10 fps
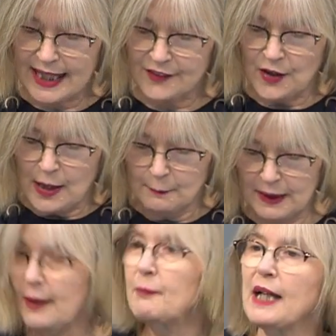das
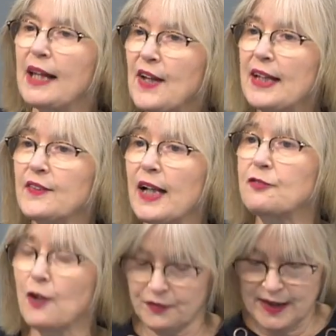mit dem
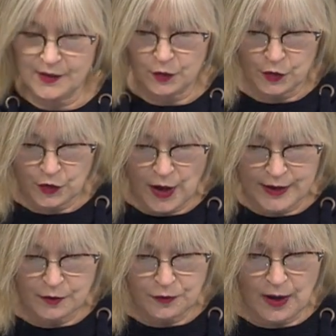Gesetzentwurf, den Sie uns
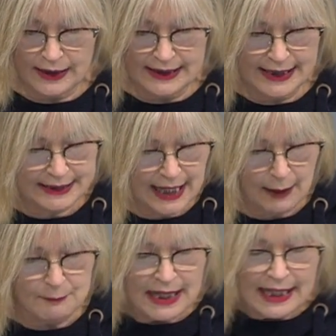heute vorgelegt
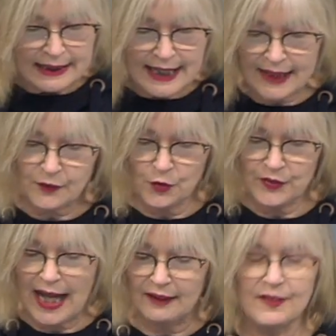haben. Dazu
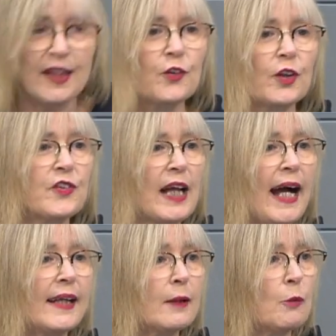sagen wir
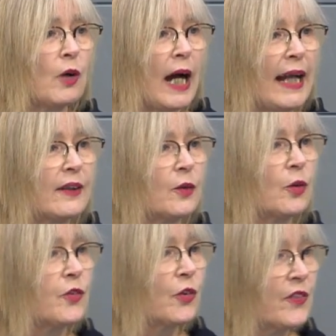Sozialdemokratinnen
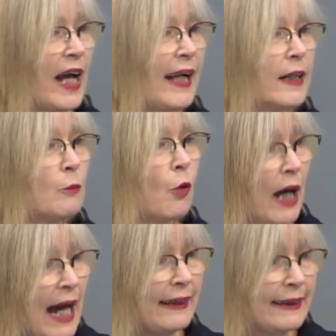und
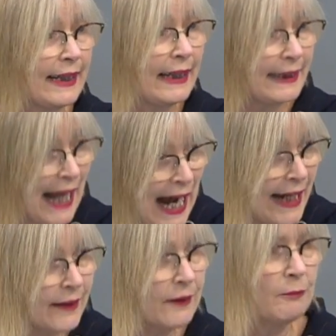Sozialdemokraten
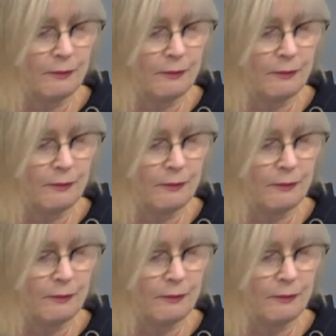Nein.